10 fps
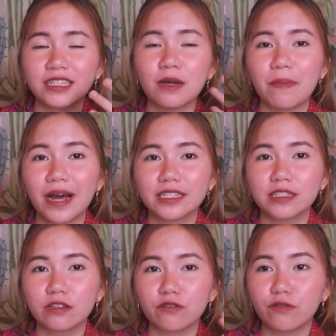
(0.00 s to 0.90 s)
the
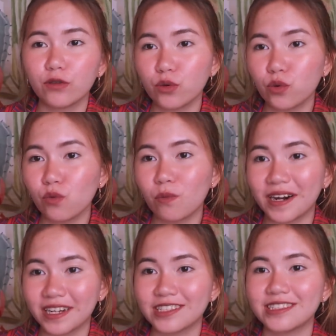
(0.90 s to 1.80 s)
past few
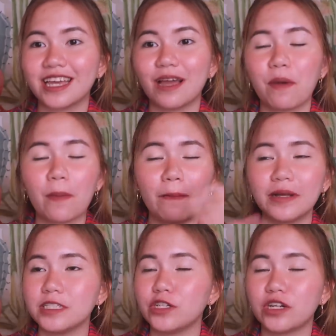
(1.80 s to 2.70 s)
months, eh,
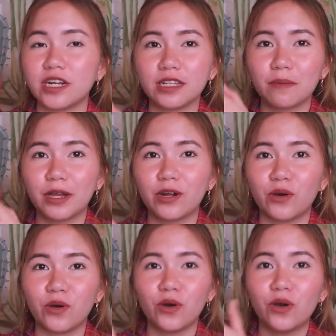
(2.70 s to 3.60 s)
mapapansin nyo rin na
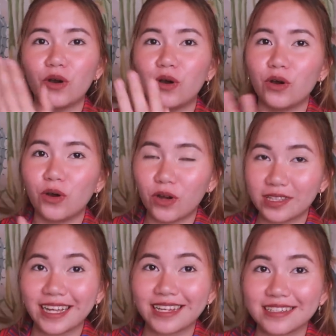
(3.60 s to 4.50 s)
merong
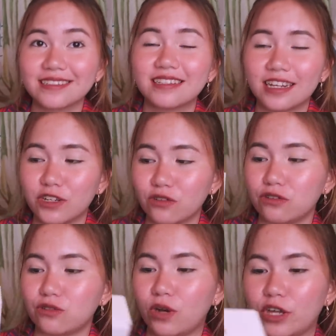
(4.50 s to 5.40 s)
text sa
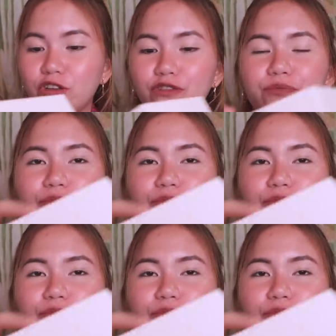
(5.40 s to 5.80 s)
likod. So, ayun.